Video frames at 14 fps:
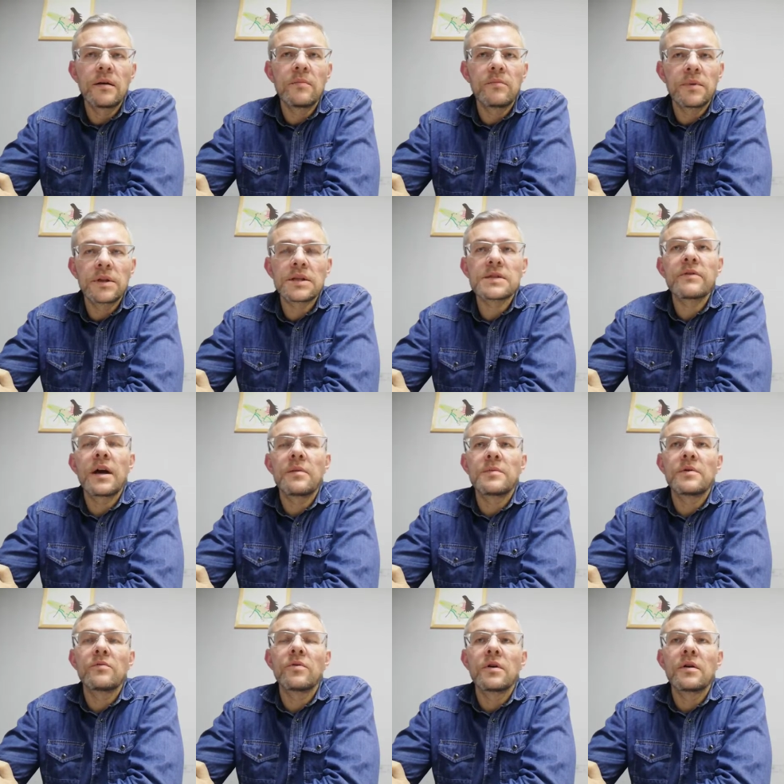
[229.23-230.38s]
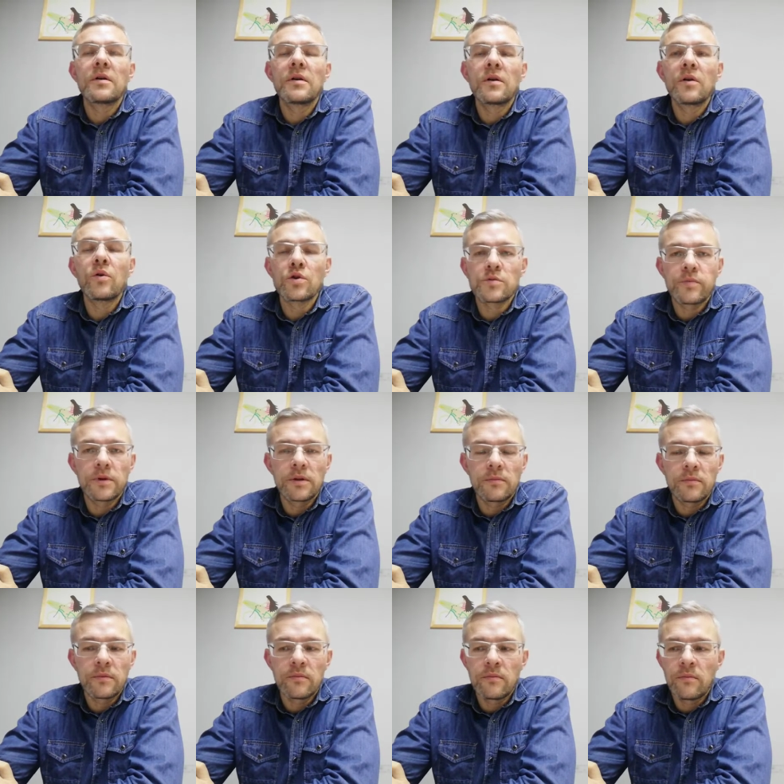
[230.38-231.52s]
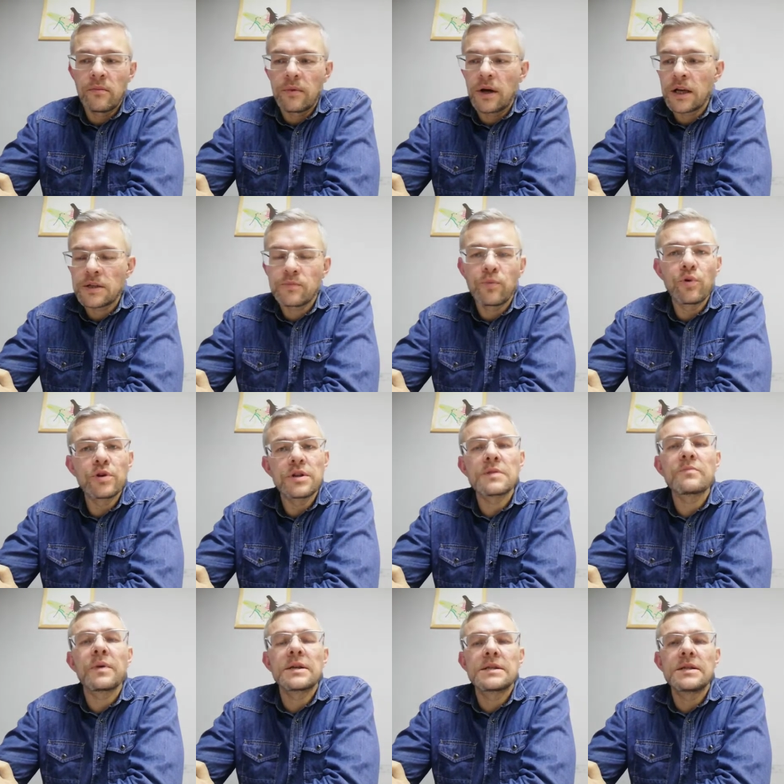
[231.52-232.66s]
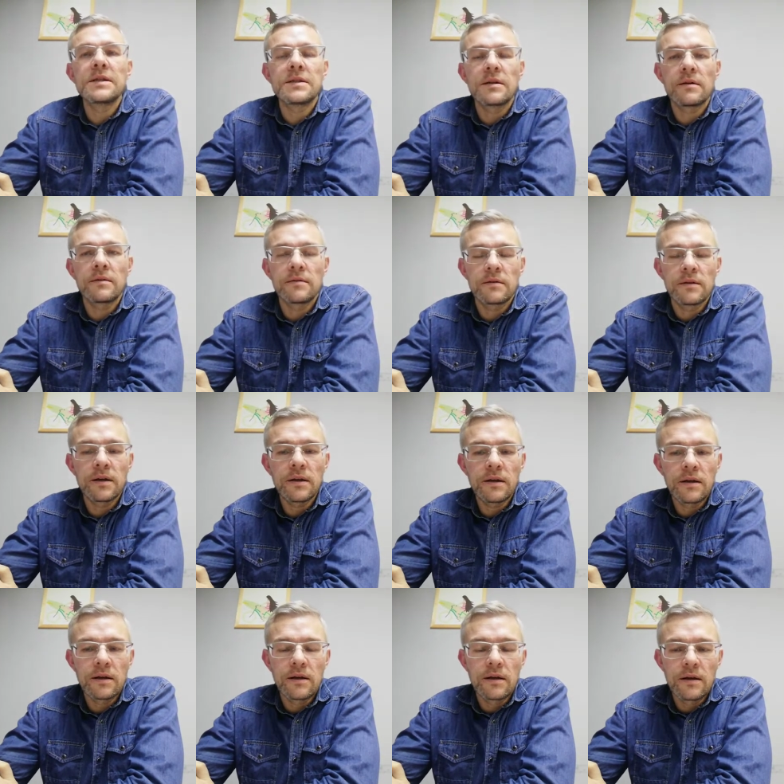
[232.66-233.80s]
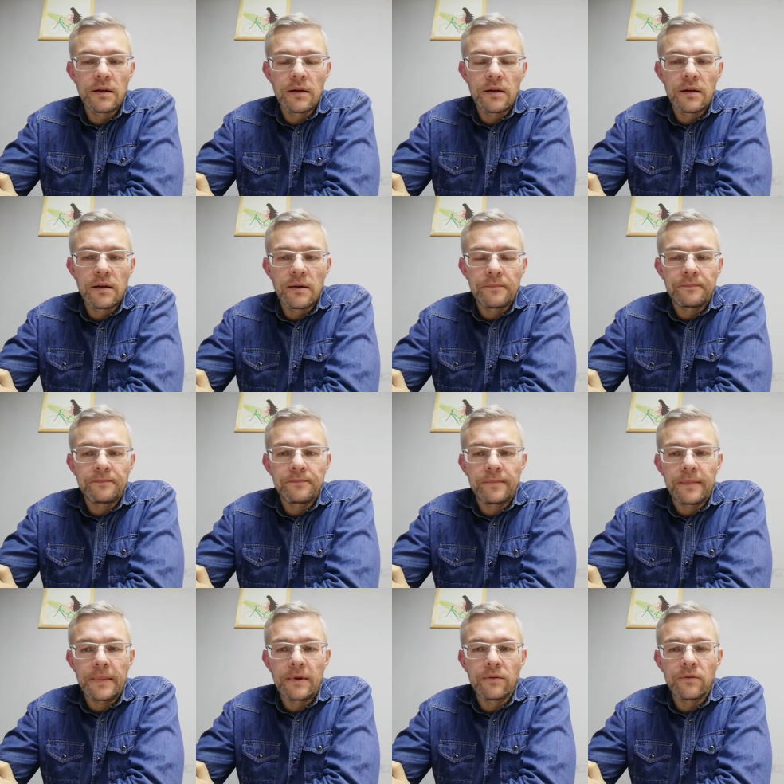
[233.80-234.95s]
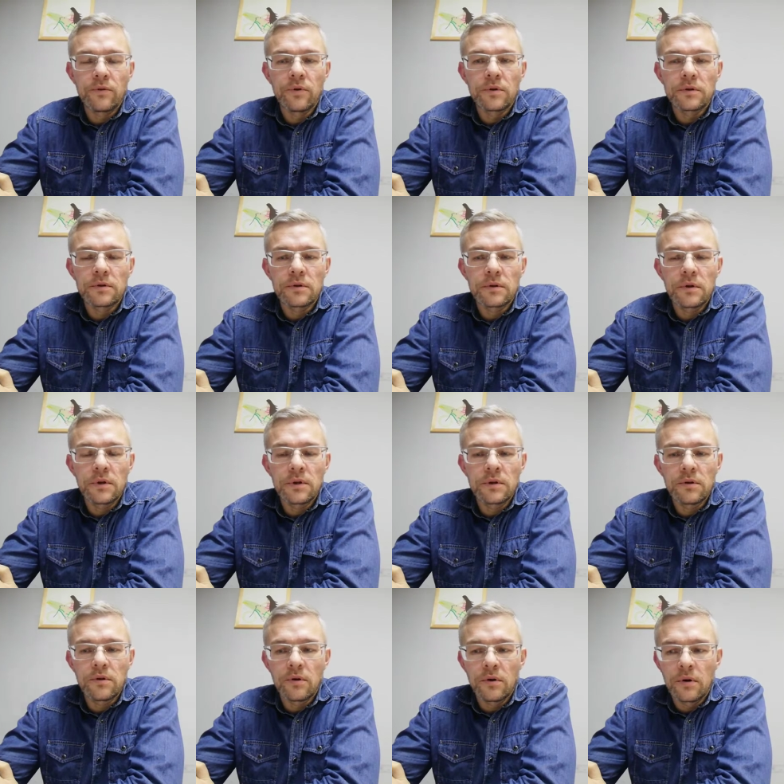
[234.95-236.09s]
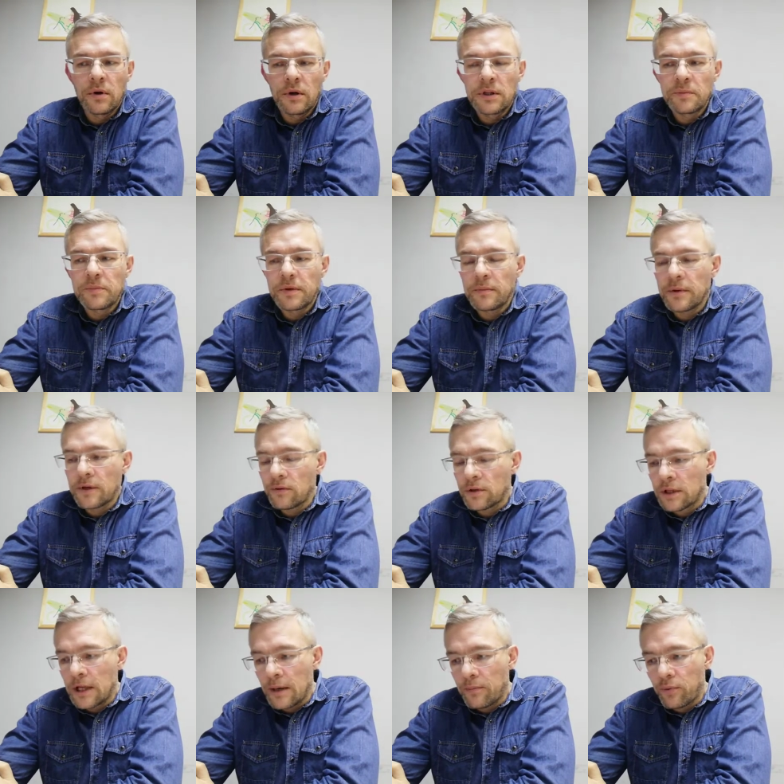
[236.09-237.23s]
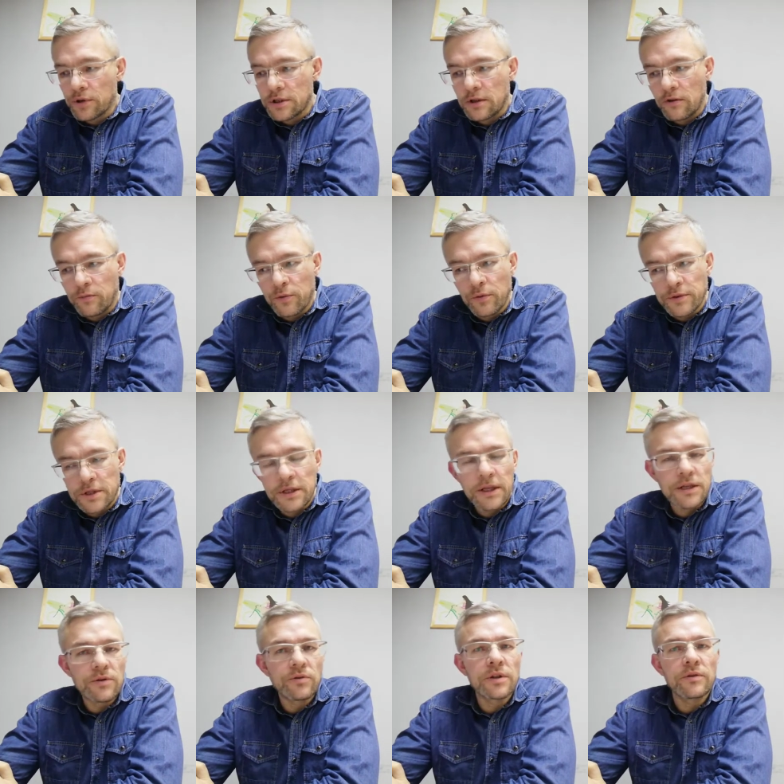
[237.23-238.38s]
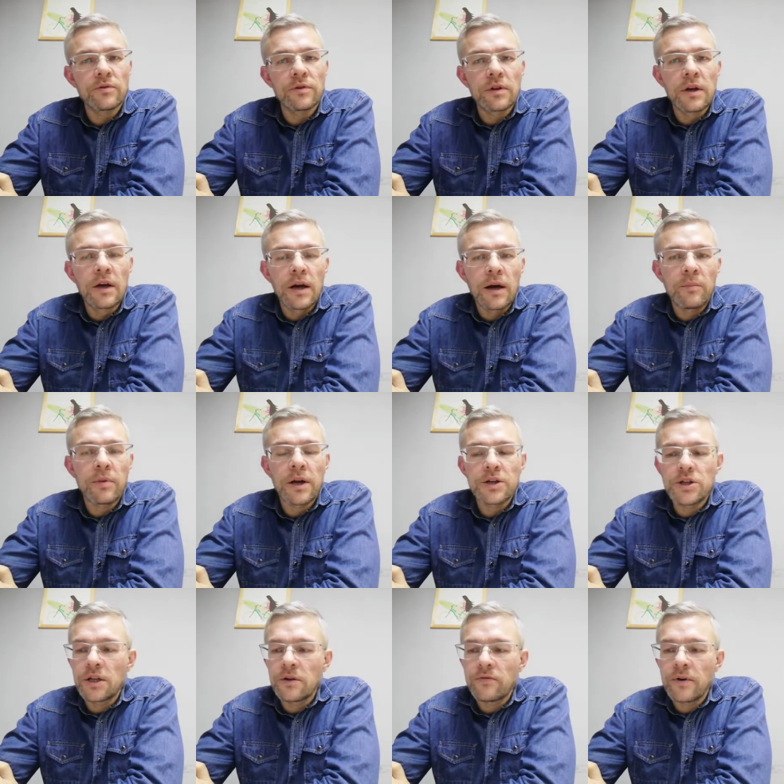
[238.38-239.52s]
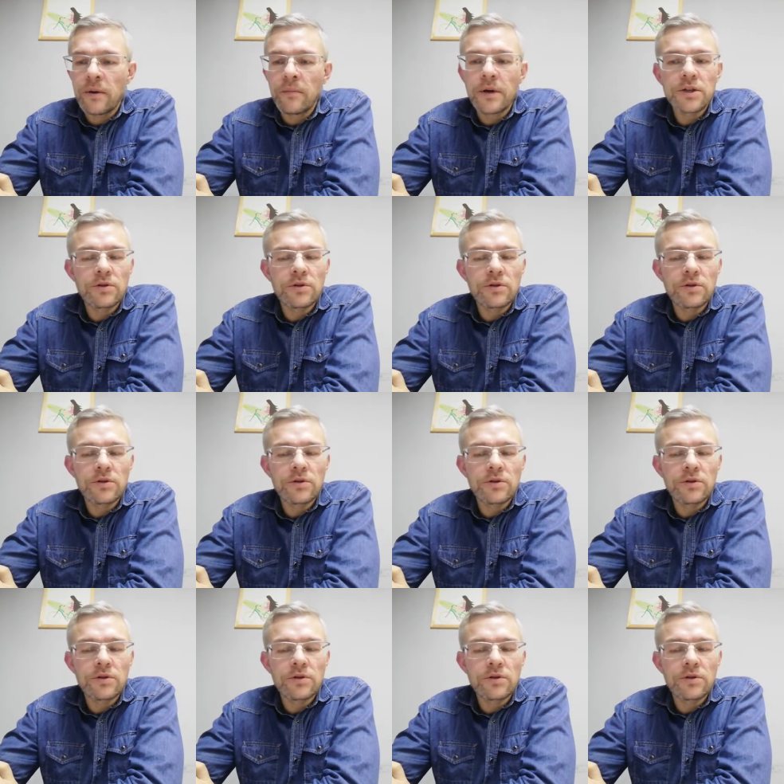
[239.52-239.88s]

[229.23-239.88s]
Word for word: мы называем Его Господом, Господь и Спаситель, да? Вот. Но, например, вот для апостолов, помните даже вот это вот обращение Фомы,